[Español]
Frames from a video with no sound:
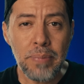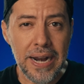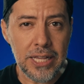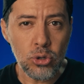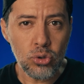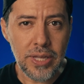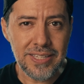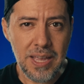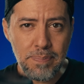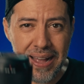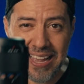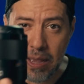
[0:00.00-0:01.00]
para que usted
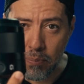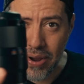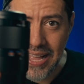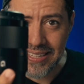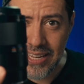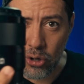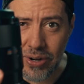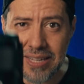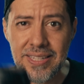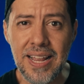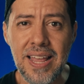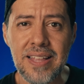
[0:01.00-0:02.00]
sepa qué puede hacer con
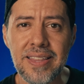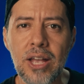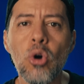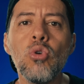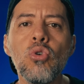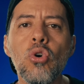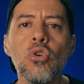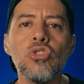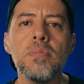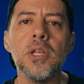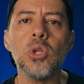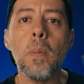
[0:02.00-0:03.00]
este lente con un
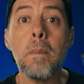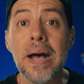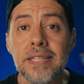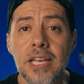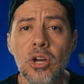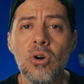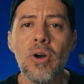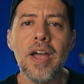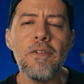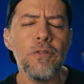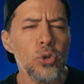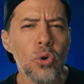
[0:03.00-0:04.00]
conocimiento básico
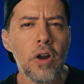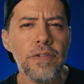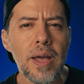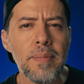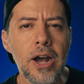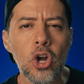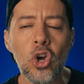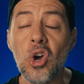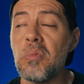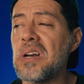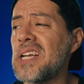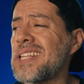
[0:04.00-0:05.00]
en fotografía macro
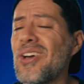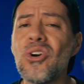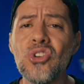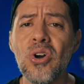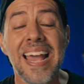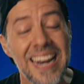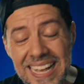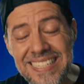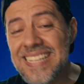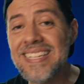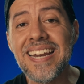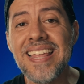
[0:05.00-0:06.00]
como el que tengo yo? La
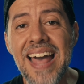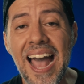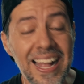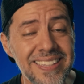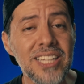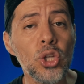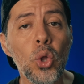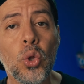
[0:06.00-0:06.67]
sinceridad ante todo.